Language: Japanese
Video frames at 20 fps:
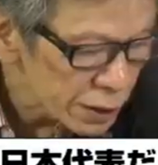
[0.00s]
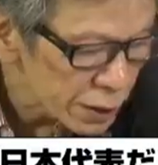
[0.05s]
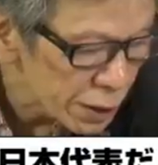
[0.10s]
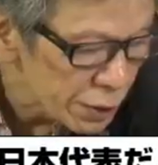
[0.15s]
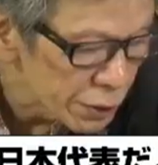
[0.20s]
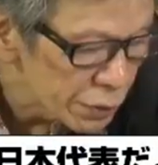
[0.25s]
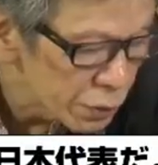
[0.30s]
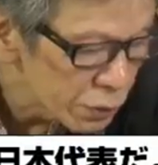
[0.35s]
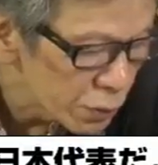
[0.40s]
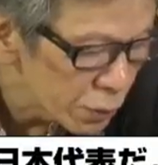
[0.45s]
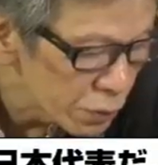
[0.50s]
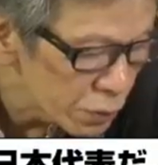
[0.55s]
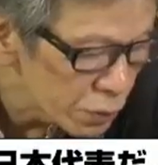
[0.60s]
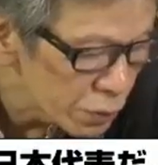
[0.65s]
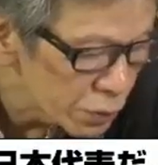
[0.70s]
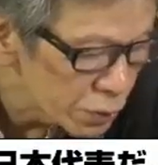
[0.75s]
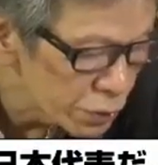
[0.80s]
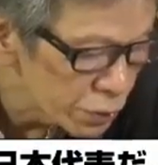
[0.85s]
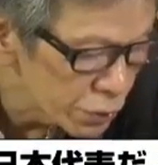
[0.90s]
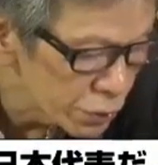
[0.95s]
つて琉
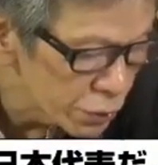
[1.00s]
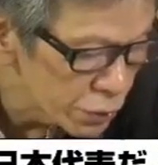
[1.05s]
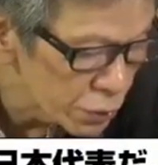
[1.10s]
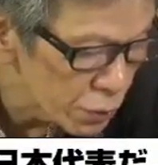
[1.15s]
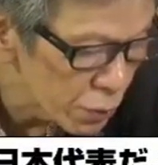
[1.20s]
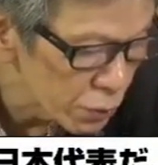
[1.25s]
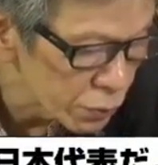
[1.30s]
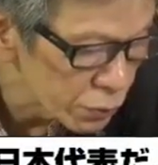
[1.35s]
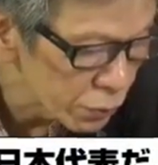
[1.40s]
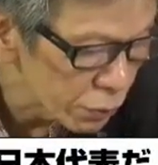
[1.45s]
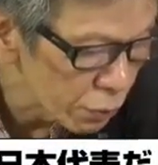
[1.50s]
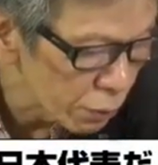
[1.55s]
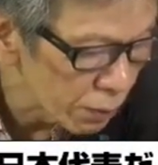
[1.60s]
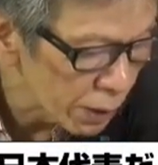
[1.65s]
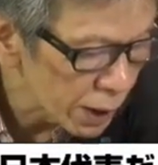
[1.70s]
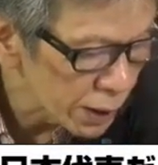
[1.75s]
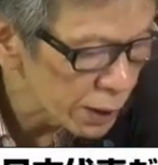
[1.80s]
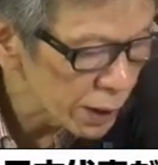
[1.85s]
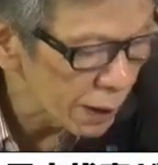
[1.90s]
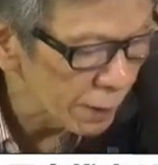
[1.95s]
球国と呼
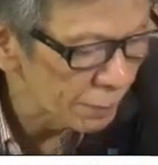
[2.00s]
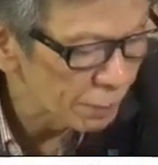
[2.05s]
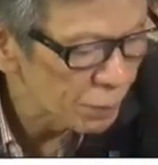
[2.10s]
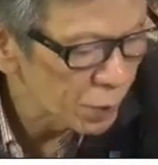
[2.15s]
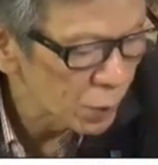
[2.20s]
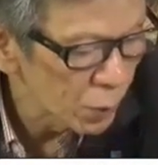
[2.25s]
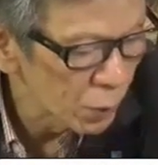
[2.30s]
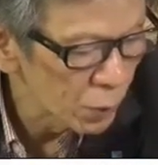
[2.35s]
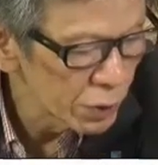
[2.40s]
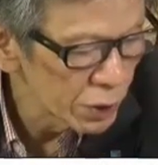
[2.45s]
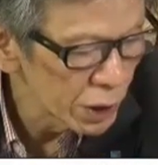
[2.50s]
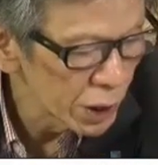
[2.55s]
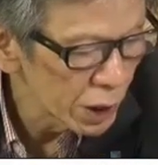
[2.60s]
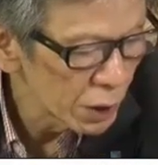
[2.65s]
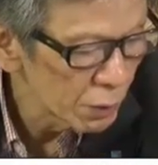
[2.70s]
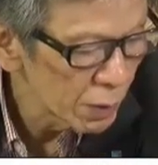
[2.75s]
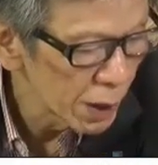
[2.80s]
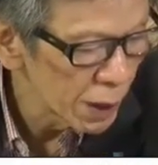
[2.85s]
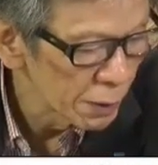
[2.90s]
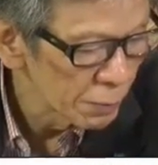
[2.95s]
ばれた沖
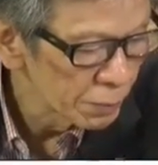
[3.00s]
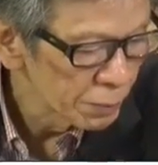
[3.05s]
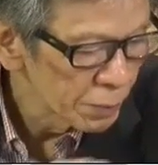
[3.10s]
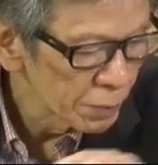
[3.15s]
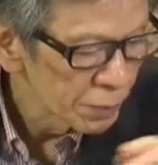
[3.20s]
縄は、